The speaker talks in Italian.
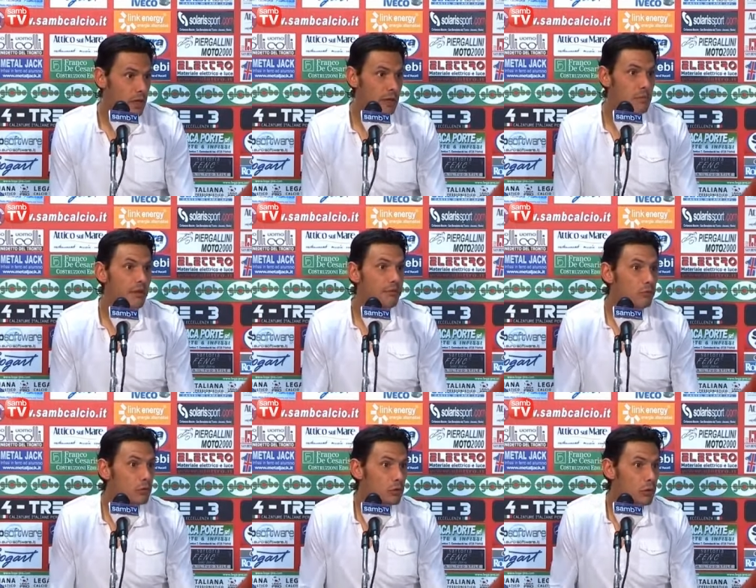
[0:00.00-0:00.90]
Abbiamo,
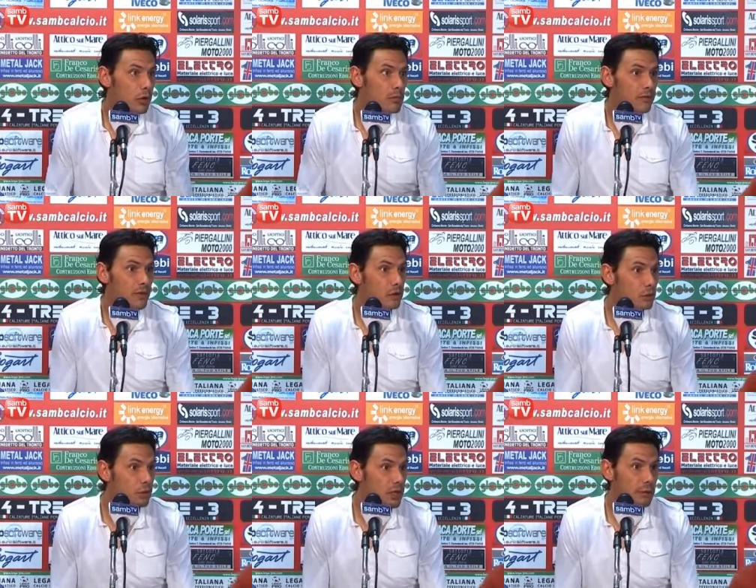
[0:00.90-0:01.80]
avuto, abbiamo vinto
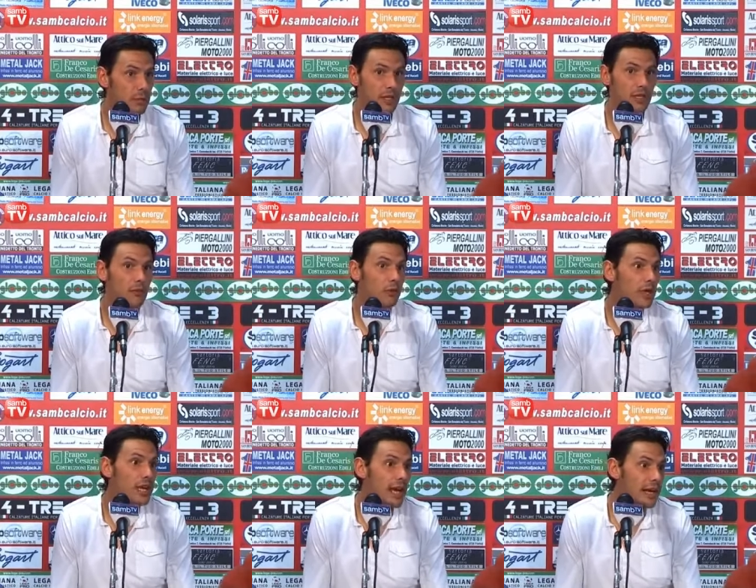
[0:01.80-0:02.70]
due o tre partite
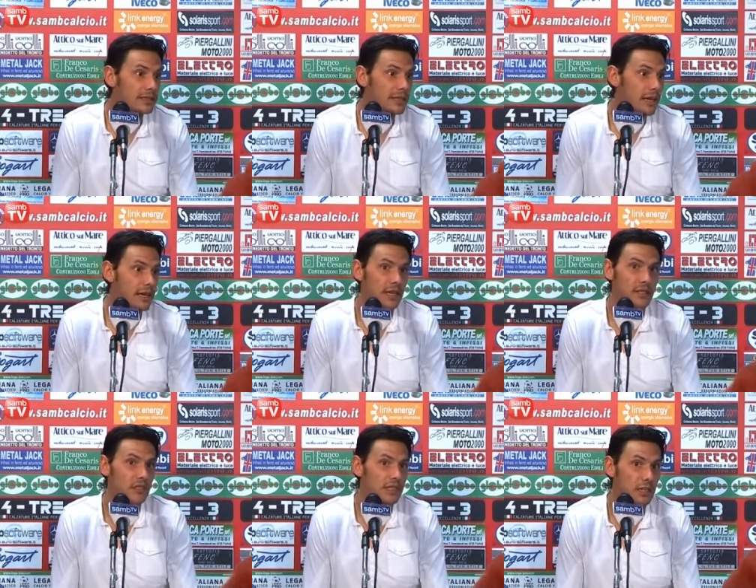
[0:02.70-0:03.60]
fuori casa e
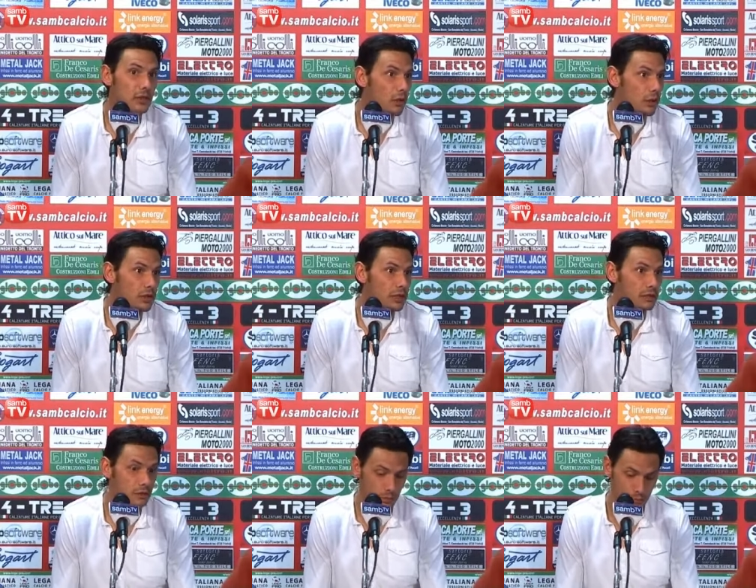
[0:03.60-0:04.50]
ci siamo tolti,
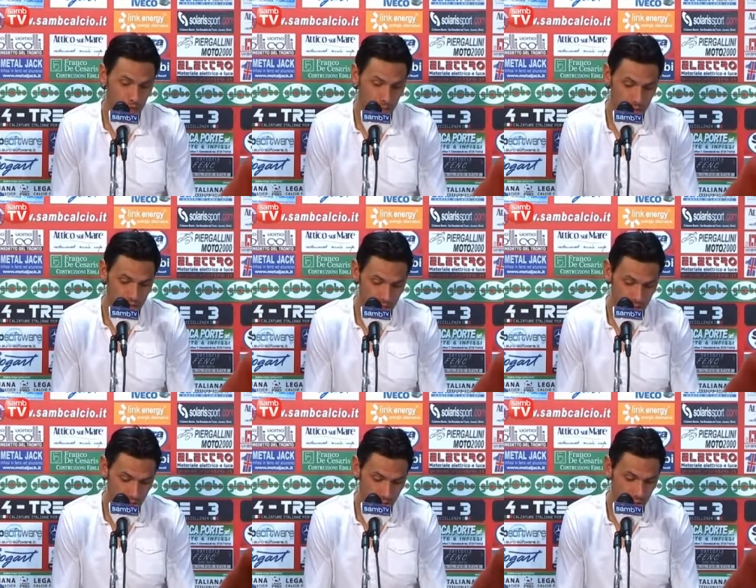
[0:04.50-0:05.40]
insomma,
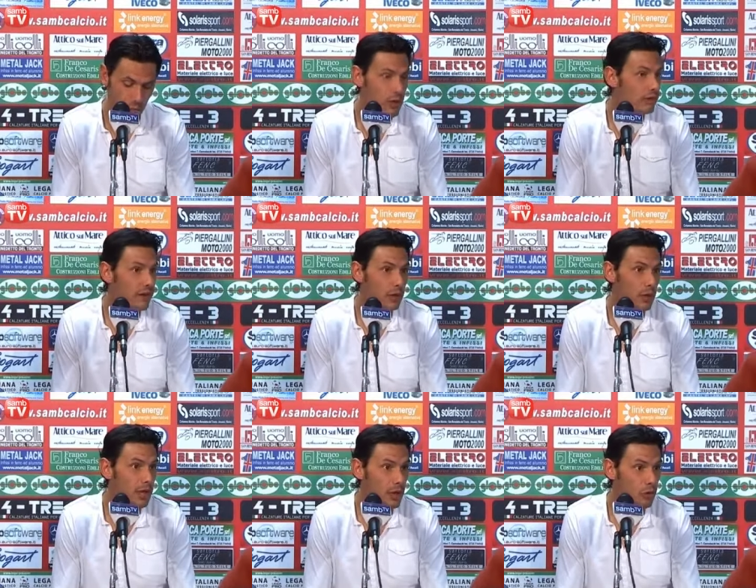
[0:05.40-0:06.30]
quindi dobbiamo fare
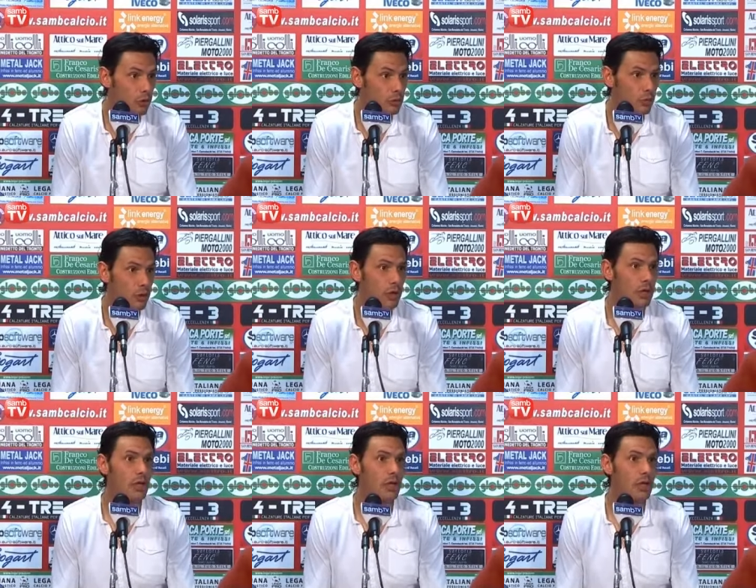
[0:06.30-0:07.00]
qualche colpo.